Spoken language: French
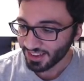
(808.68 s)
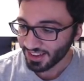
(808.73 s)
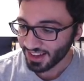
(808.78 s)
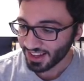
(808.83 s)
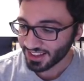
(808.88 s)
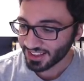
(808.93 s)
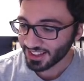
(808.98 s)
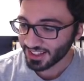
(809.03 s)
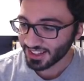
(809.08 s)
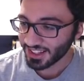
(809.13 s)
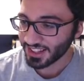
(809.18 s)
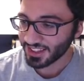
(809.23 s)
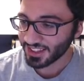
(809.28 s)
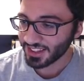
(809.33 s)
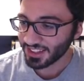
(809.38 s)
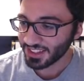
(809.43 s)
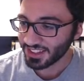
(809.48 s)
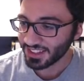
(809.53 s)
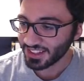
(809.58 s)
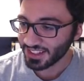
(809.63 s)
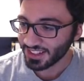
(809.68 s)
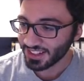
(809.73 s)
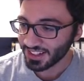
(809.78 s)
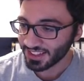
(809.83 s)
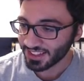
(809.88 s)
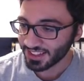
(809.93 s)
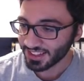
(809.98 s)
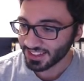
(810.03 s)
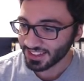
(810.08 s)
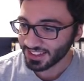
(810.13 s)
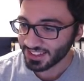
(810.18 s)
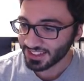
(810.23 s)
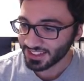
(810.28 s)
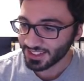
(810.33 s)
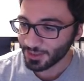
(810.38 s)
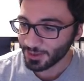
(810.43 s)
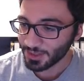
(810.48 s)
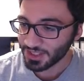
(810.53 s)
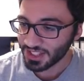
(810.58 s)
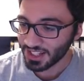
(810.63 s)
attendez, attendez, attendez.
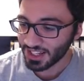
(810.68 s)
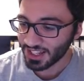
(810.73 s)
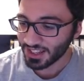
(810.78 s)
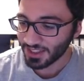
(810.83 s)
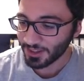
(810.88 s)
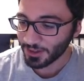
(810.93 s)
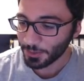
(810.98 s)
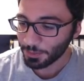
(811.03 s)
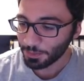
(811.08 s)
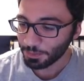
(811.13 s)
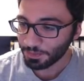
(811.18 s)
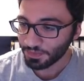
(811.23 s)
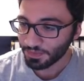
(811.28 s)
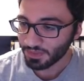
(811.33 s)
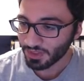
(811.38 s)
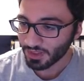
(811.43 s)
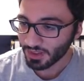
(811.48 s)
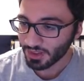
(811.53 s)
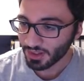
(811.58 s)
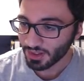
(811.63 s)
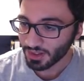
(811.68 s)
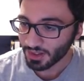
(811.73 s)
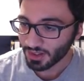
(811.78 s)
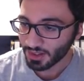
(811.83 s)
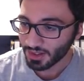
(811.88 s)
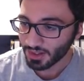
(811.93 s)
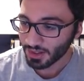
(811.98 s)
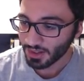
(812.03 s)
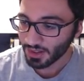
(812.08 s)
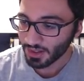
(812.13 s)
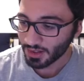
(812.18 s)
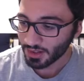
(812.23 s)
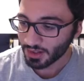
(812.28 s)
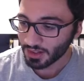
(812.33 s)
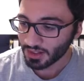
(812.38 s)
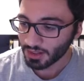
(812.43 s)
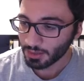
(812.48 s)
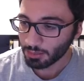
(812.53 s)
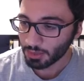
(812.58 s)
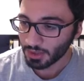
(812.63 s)
C'est où C'est là, non
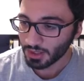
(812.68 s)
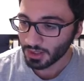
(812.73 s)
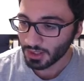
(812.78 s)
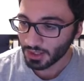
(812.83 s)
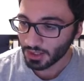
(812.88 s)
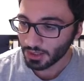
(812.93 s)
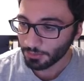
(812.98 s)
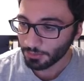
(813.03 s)
Non, c'est pas là.